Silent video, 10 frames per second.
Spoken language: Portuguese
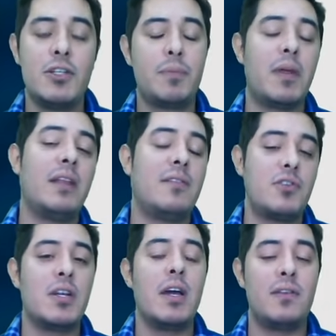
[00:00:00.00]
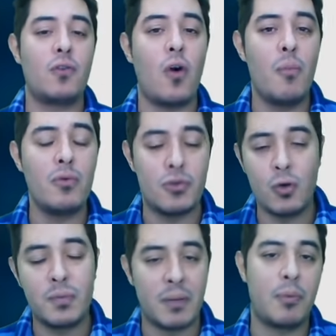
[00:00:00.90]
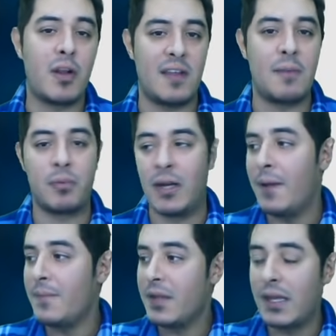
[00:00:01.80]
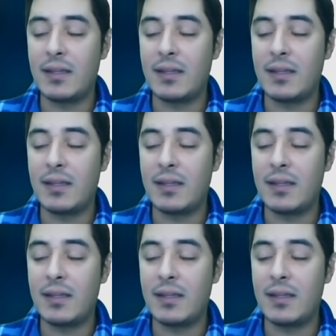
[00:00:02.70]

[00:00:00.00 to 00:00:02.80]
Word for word: de planetas gigantes como Júpiter, por exemplo, né?